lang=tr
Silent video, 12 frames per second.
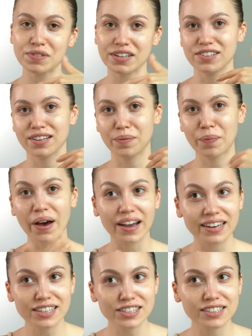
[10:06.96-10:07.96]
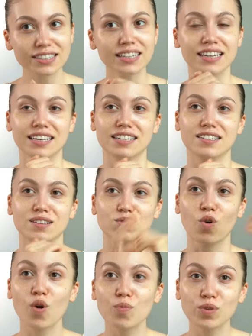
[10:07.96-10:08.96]
lütfen aşağıda paylaşın. İşte
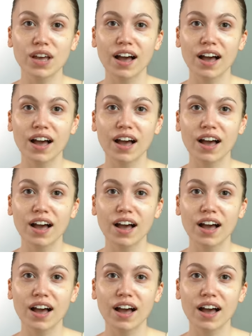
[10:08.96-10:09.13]
zor mu